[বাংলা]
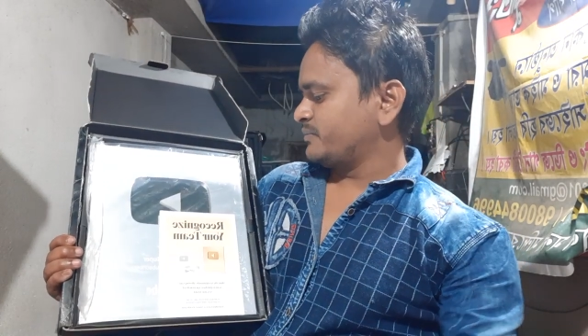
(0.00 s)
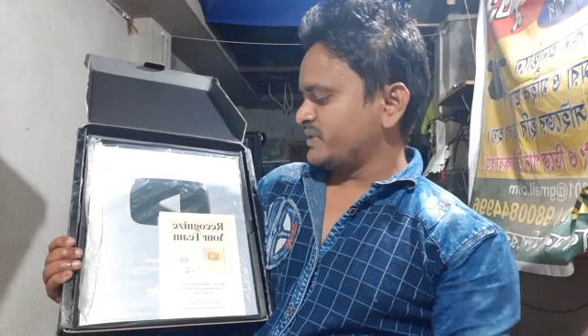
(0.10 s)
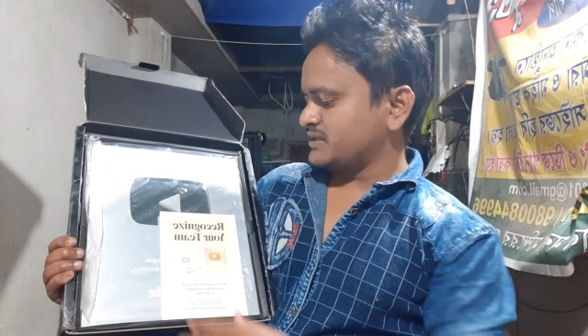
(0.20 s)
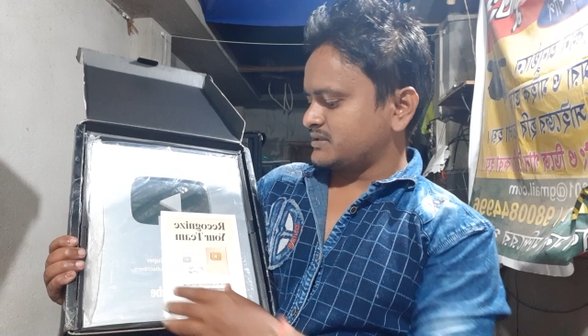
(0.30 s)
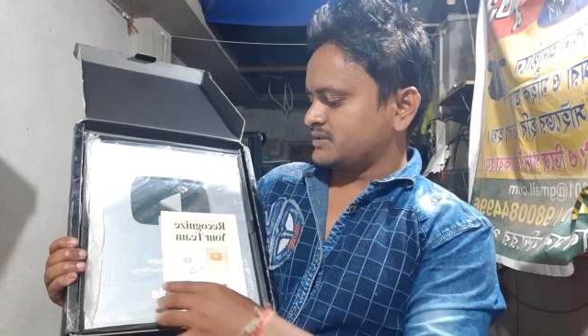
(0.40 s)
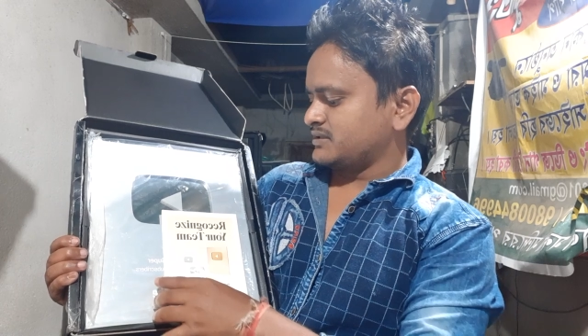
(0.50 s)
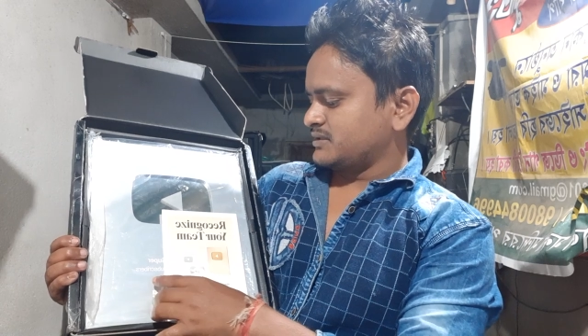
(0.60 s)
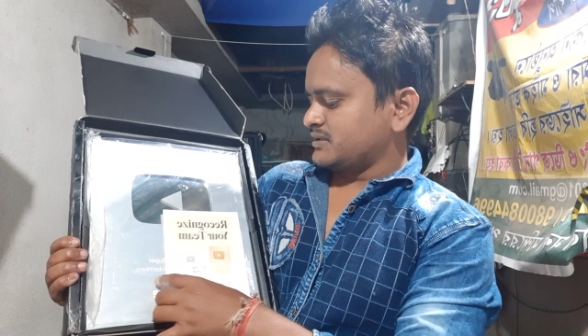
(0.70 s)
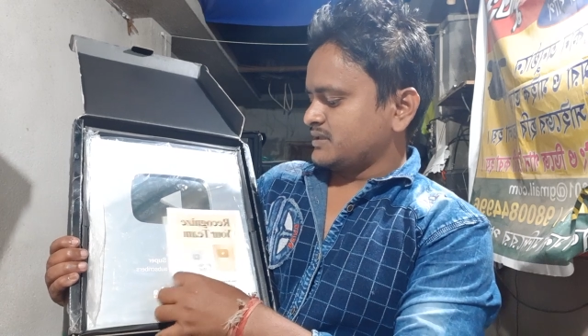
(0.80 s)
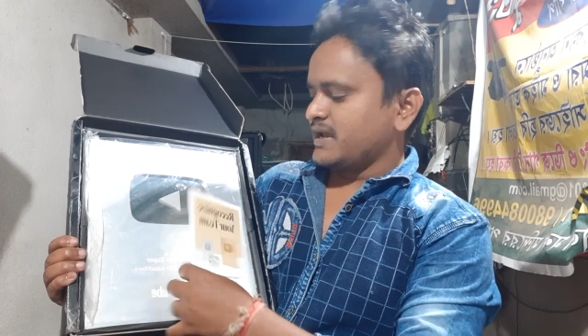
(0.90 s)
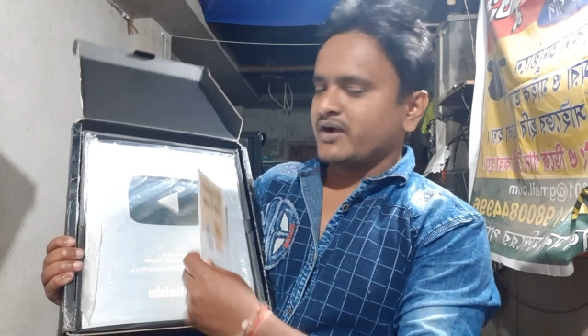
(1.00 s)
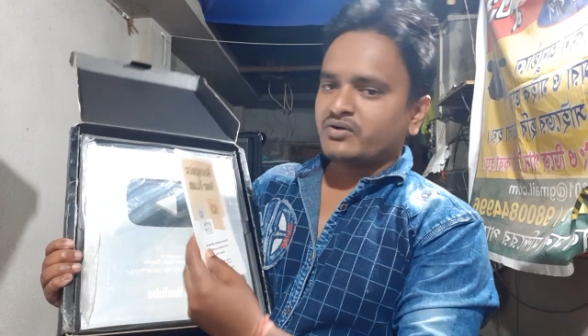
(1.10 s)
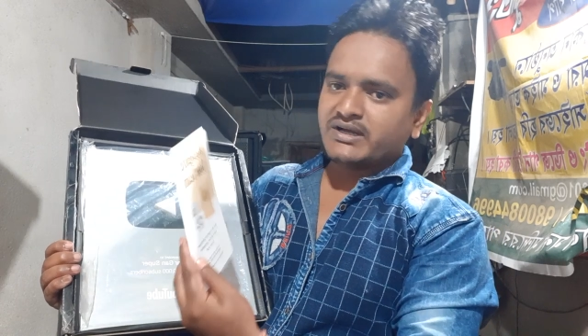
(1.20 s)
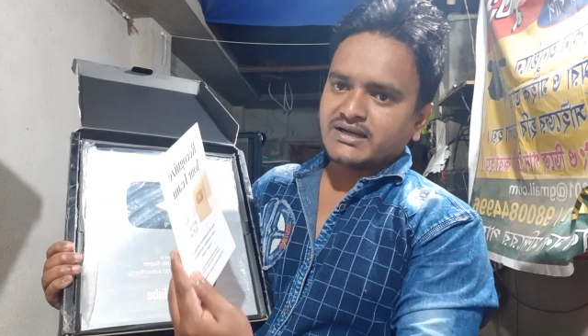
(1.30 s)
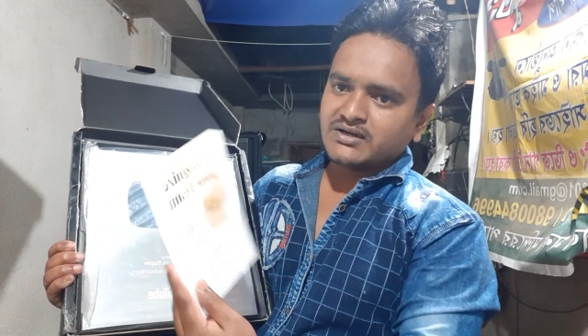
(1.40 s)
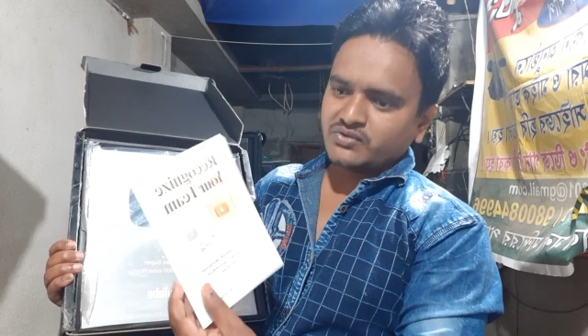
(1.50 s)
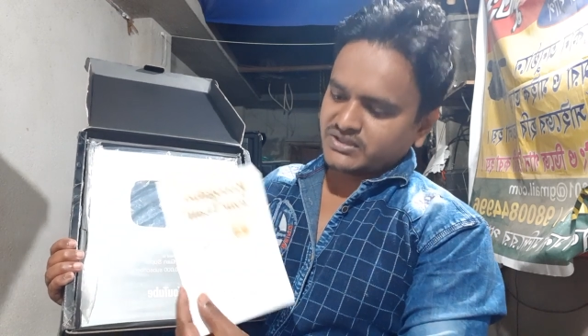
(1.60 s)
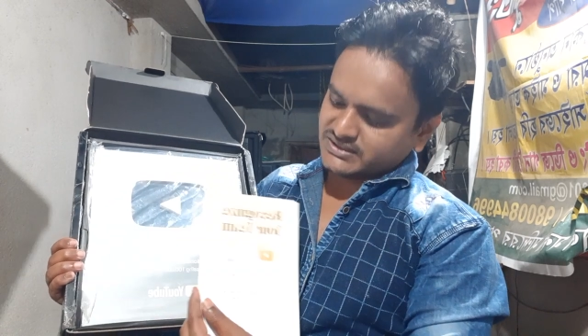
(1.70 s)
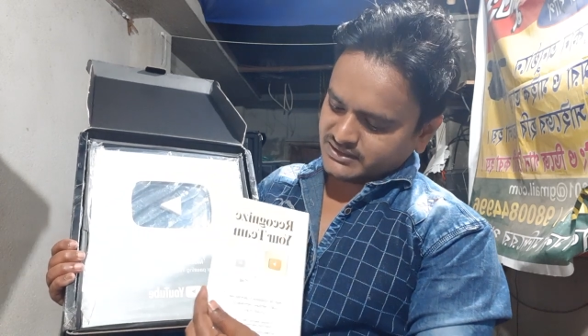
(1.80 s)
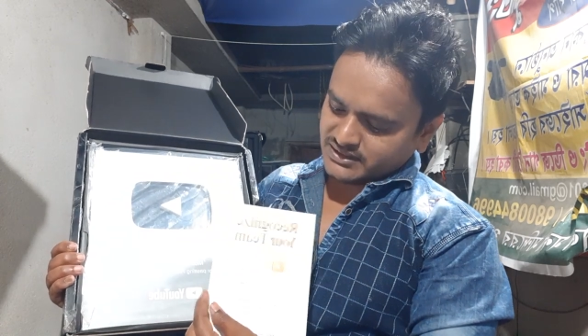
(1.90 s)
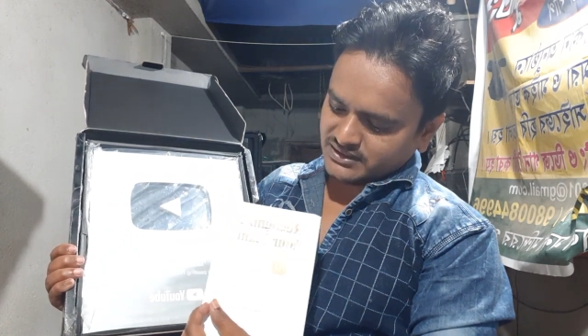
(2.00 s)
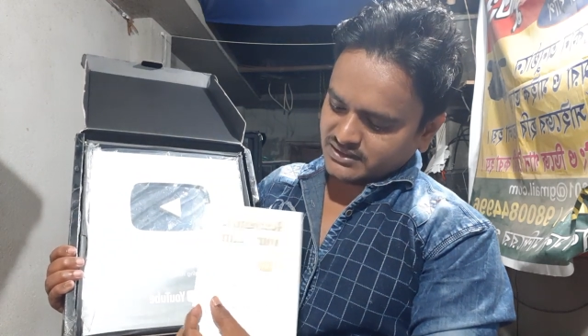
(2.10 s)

ব্যাস এখন এখানে রয়েছে